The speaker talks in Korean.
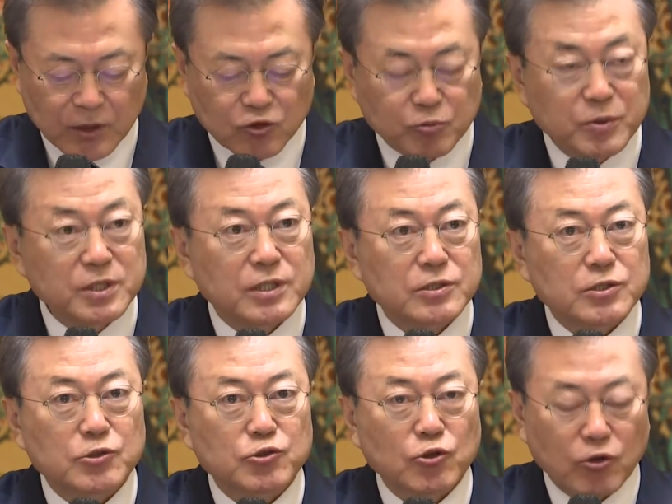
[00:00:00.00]
국민들은
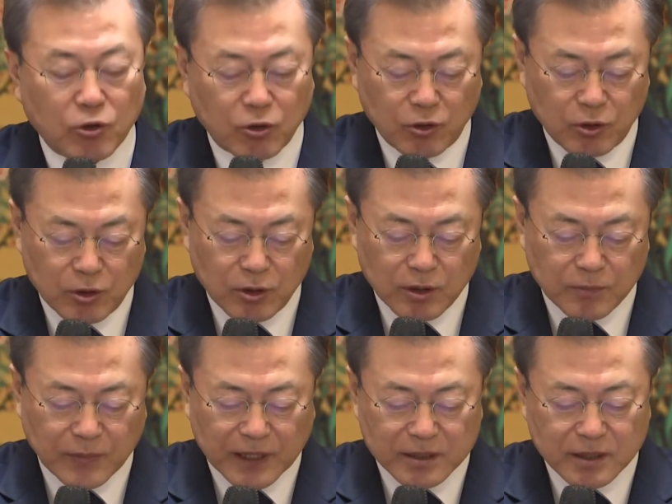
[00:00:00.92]
스스로
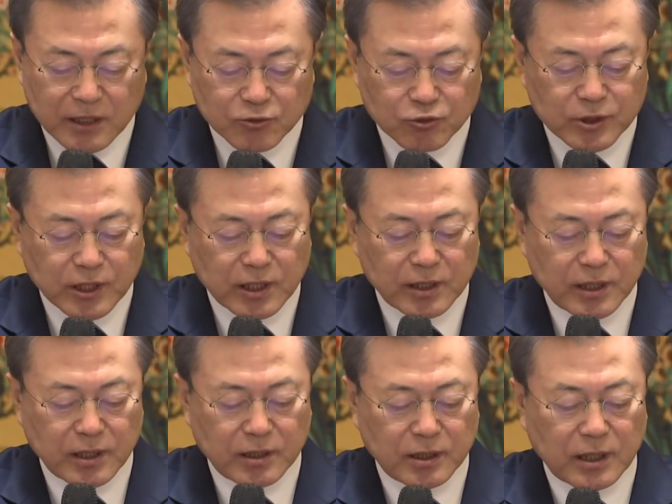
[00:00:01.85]
방역의 주체가
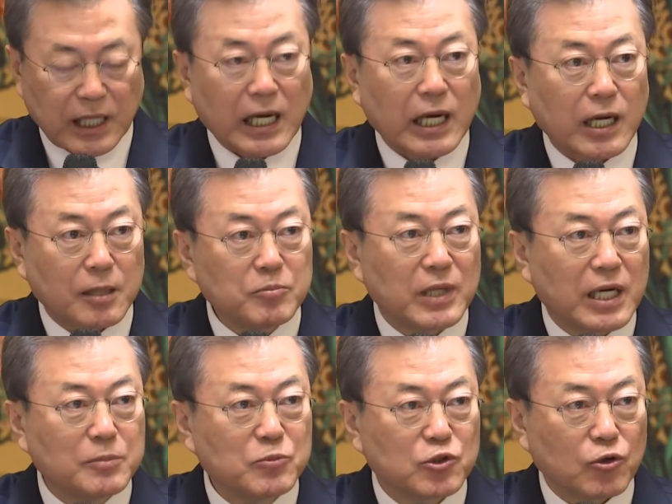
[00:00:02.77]
되어 한
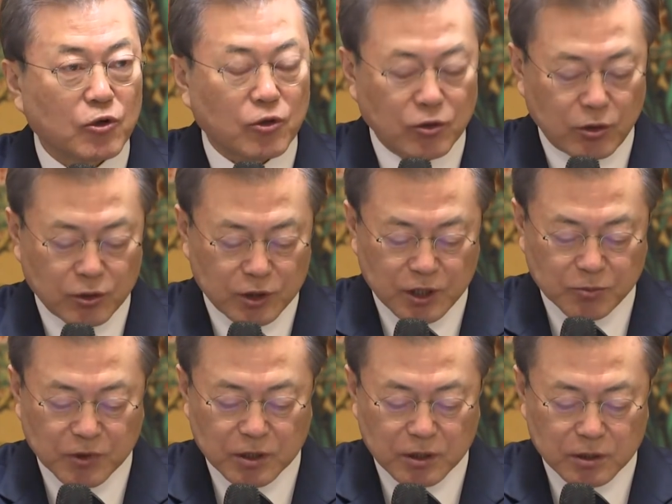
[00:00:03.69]
마음으로
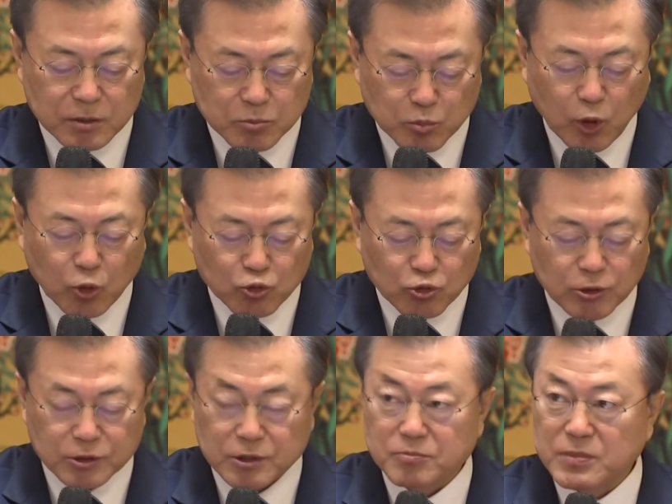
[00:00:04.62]
힘을
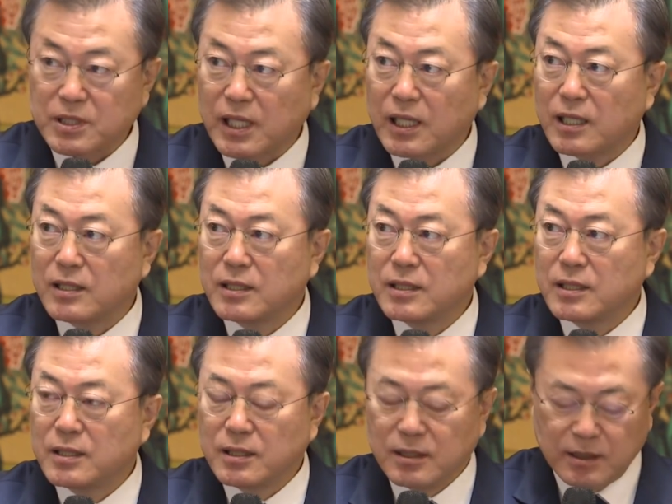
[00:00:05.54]
모으고 있습니다.
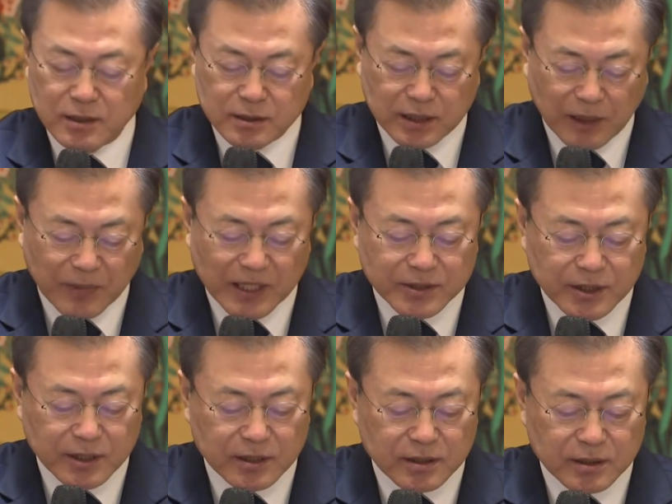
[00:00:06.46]

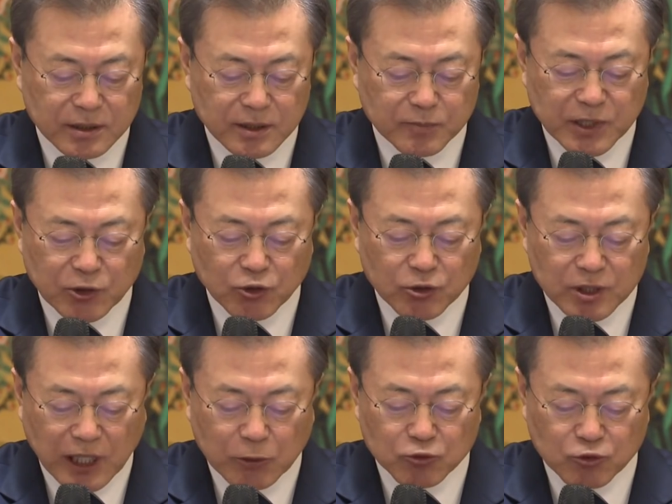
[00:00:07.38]
자발적인 임대로
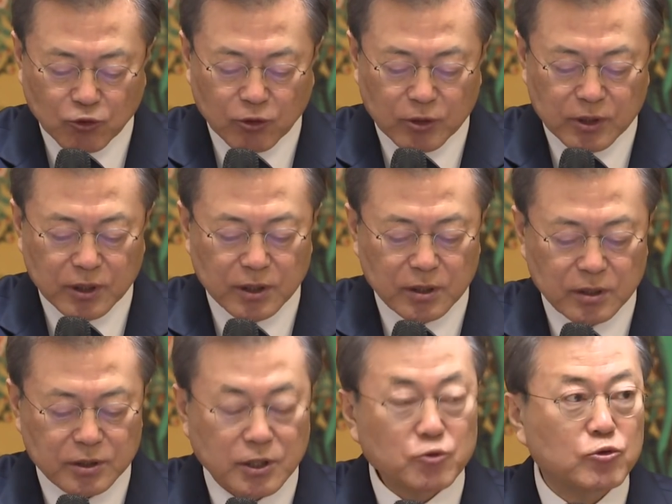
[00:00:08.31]
인하 운동이
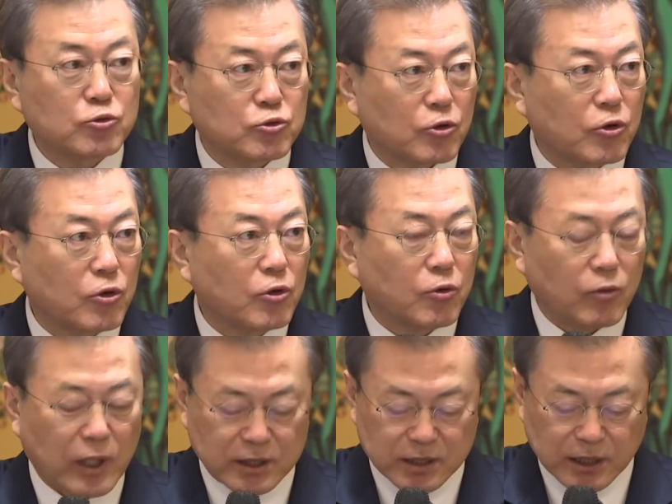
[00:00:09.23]
전국으로
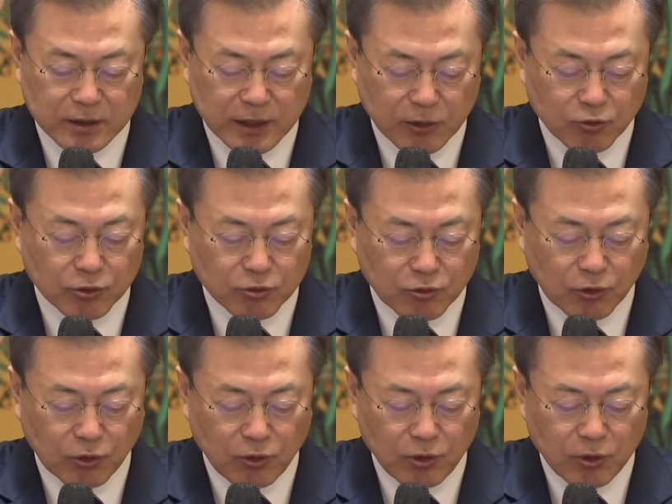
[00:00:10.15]
확산되고
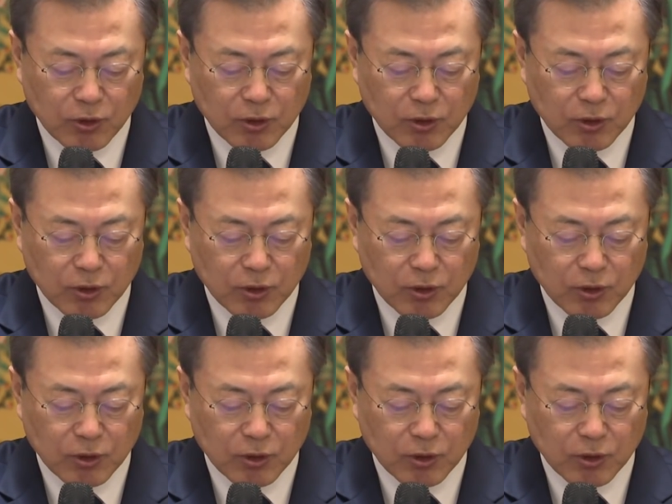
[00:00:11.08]
있고